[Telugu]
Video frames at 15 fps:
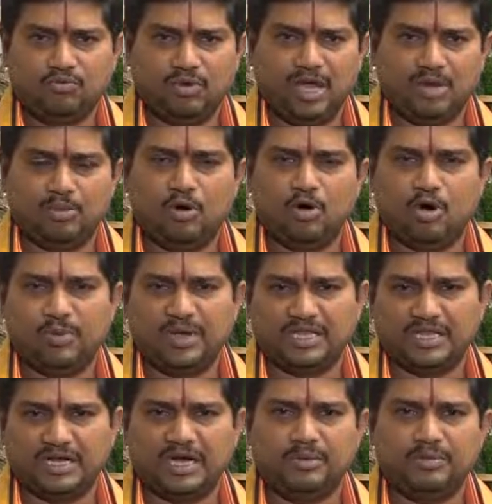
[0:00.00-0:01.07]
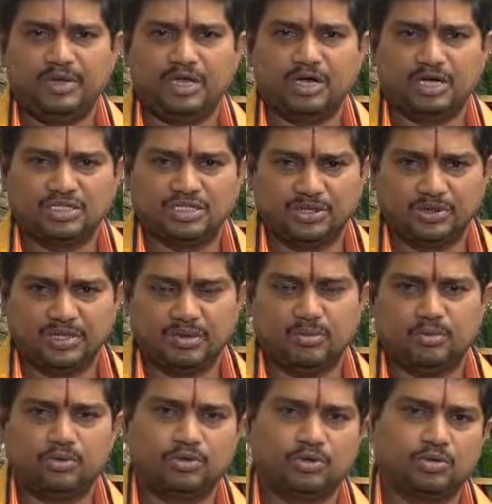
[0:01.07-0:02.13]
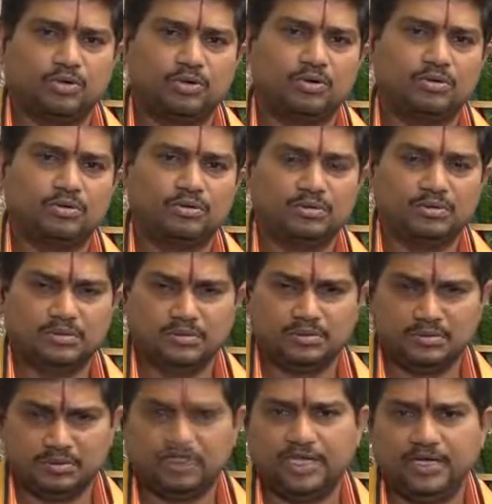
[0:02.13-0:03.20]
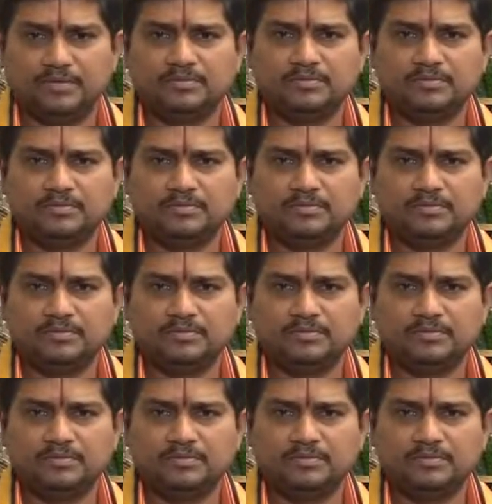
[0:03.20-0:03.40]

వైభవపేతంగా మీ యొక్క జీవితం ముందుకు ఉంది